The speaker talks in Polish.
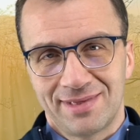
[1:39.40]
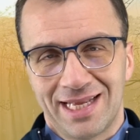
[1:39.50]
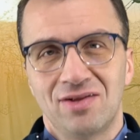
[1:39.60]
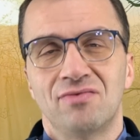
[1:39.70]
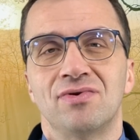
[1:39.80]

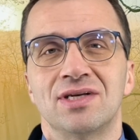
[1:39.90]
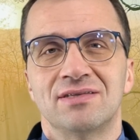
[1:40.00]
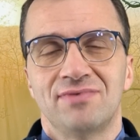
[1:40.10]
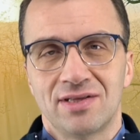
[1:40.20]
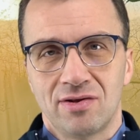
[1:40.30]
na nowo
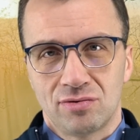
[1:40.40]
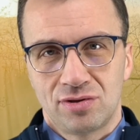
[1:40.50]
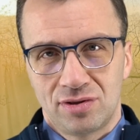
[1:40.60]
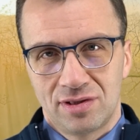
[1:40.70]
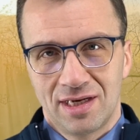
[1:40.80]
jest w
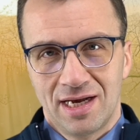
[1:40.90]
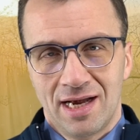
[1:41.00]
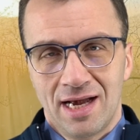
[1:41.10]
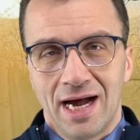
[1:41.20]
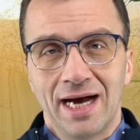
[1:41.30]
jedności.
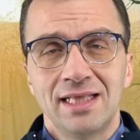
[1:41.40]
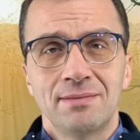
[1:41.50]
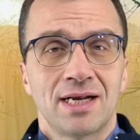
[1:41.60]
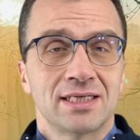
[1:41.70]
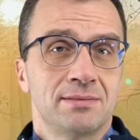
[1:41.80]
A
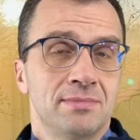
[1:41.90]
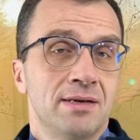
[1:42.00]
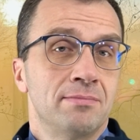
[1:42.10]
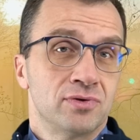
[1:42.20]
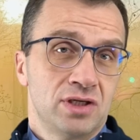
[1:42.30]
innym razem
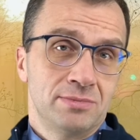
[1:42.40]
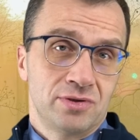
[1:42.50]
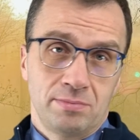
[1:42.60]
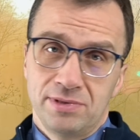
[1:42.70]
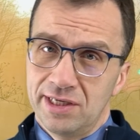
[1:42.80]
możemy
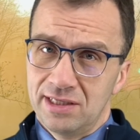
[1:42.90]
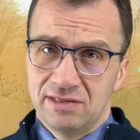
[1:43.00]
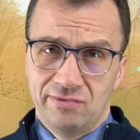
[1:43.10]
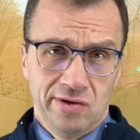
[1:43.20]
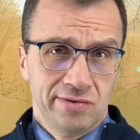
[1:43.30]
zrobić
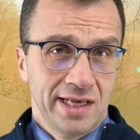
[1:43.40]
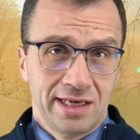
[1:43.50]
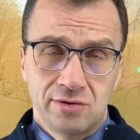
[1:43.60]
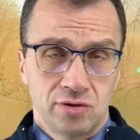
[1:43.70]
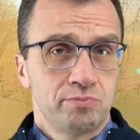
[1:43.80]
jakiś
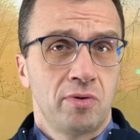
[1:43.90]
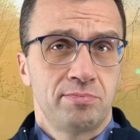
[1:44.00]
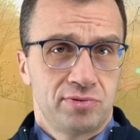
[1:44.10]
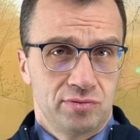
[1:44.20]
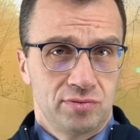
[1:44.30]
wyjątek i coś
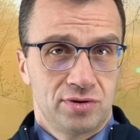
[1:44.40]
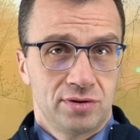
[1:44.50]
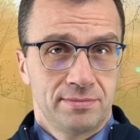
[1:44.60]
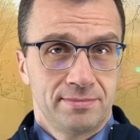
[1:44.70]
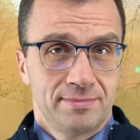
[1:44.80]

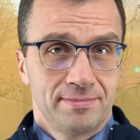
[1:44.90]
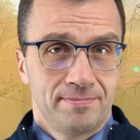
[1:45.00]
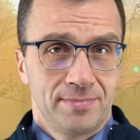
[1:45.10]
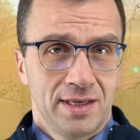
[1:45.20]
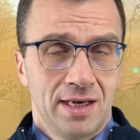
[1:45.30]
popsuć.
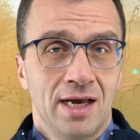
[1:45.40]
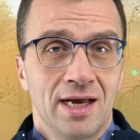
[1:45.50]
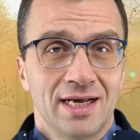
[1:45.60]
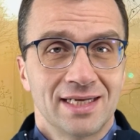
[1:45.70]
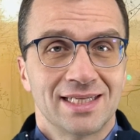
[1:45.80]

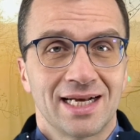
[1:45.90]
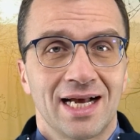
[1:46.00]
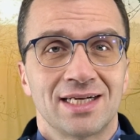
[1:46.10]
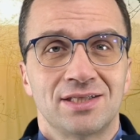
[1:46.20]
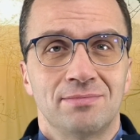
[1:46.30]
Za
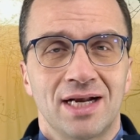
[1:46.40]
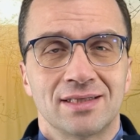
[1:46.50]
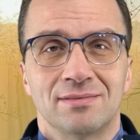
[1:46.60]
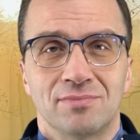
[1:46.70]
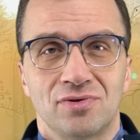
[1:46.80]
każdym
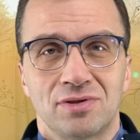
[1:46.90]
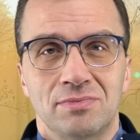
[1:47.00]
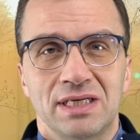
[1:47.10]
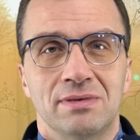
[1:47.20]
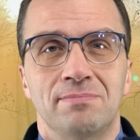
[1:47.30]
razem
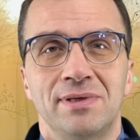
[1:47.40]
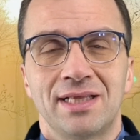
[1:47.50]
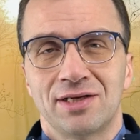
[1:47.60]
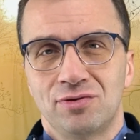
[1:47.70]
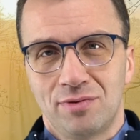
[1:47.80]
potrzebujemy
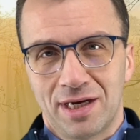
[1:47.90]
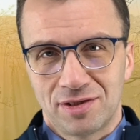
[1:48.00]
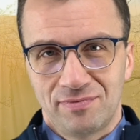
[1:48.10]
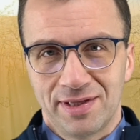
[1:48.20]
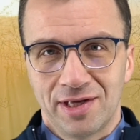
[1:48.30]
pytać Ducha
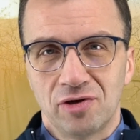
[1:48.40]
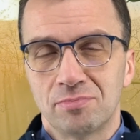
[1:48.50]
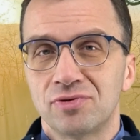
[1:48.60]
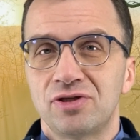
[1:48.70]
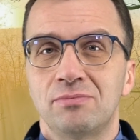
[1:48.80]
Świętego,
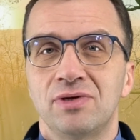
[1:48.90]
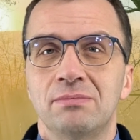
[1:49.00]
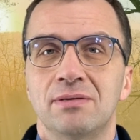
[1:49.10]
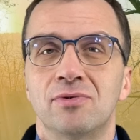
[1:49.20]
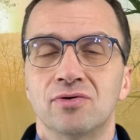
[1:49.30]

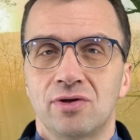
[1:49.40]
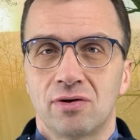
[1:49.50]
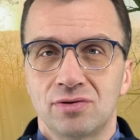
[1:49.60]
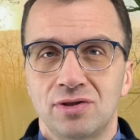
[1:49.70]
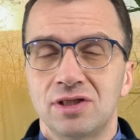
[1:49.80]
potrzebujemy
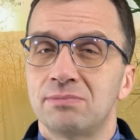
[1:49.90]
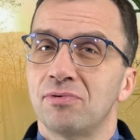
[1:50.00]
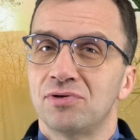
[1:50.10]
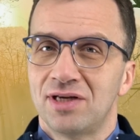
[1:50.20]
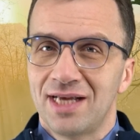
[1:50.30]
mądrości,
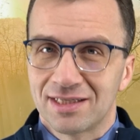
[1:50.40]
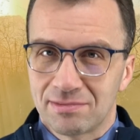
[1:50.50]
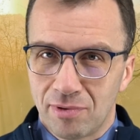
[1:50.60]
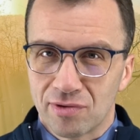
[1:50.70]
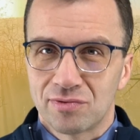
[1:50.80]
spojrzenia z
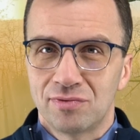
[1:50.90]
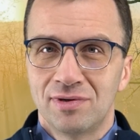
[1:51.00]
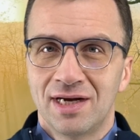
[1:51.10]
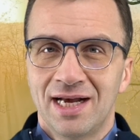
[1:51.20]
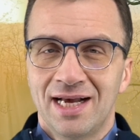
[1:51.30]

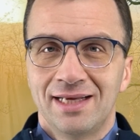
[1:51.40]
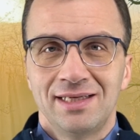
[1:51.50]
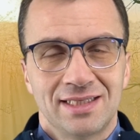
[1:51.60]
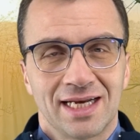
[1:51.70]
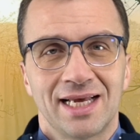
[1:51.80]
boku
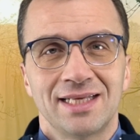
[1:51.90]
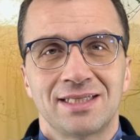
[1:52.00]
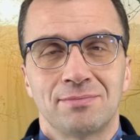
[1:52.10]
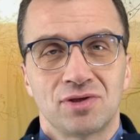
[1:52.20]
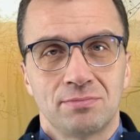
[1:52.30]
i
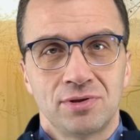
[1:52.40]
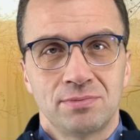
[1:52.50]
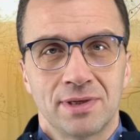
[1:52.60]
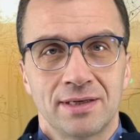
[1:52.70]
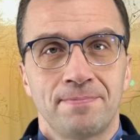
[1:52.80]
zachęcam,
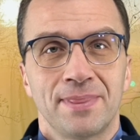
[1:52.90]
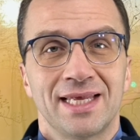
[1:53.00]
żebyśmy